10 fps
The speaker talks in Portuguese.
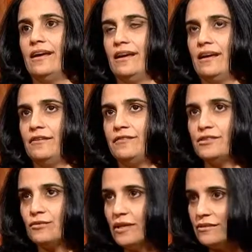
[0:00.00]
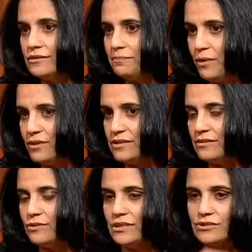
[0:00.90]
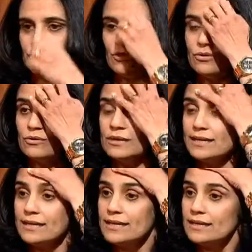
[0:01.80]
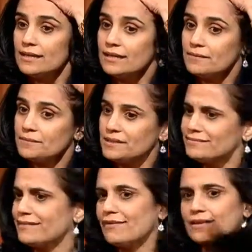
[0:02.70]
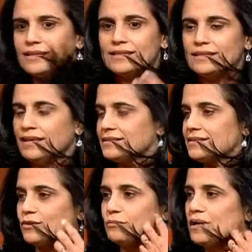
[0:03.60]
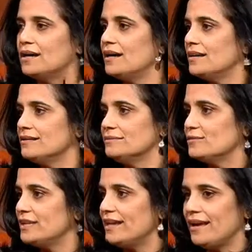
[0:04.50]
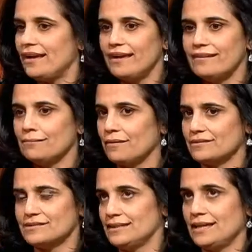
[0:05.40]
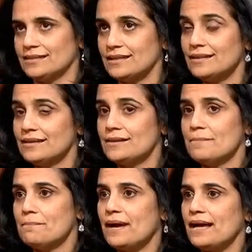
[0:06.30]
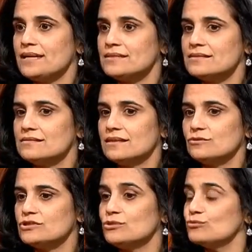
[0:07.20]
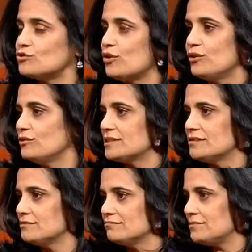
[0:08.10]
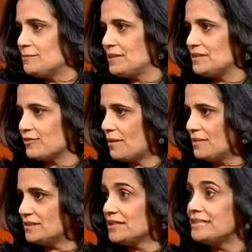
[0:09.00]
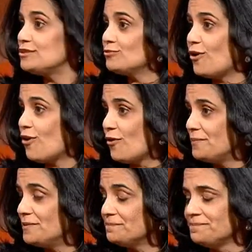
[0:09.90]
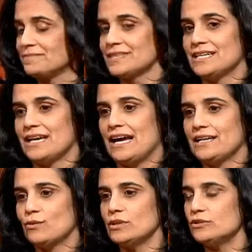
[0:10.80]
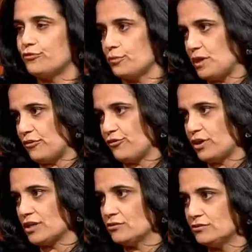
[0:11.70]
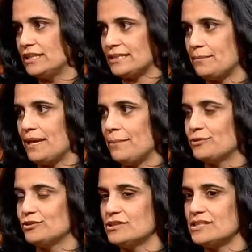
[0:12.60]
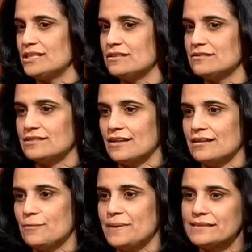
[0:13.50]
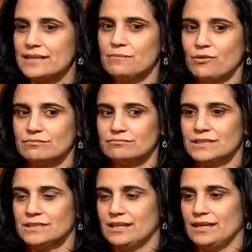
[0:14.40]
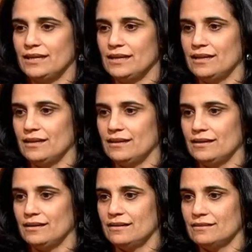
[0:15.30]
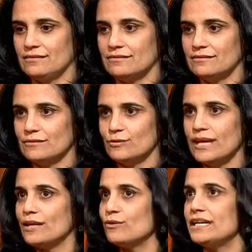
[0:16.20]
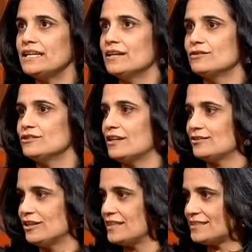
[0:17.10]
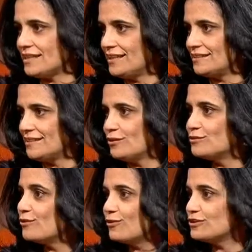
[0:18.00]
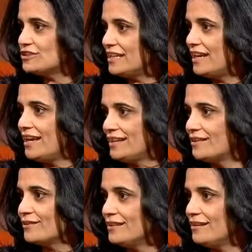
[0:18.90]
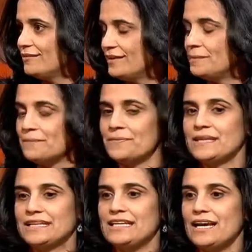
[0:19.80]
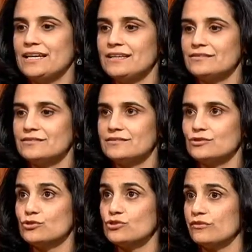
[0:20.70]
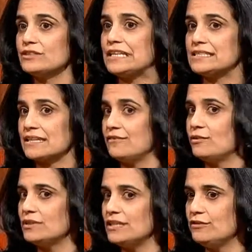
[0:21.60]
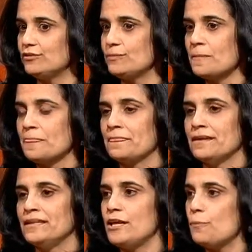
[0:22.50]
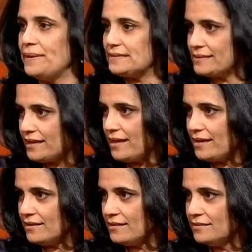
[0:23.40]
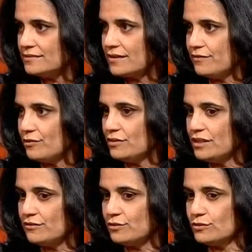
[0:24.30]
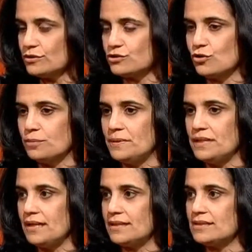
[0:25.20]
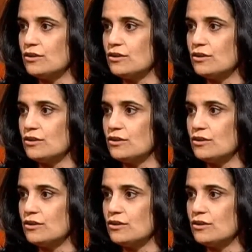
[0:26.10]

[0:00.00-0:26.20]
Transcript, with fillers: é, fiz um ano de pós em ultrassom e estava ali, né? Sendo mãe, mulher, cidadã. Mas não tinha um sonho, assim, especificamente, nem tinha um hobby. É. Aí, quando eu fui morar fora, que eu não ia trabalhar por dois anos, aí eu pensei, bom, é, o que, que eu queria quando eu era adolescente, que eu não conquistei, que eu queria ver. E aí surgiu a vontade de escrever um livro. E eu pensei em escrever um livro sobre as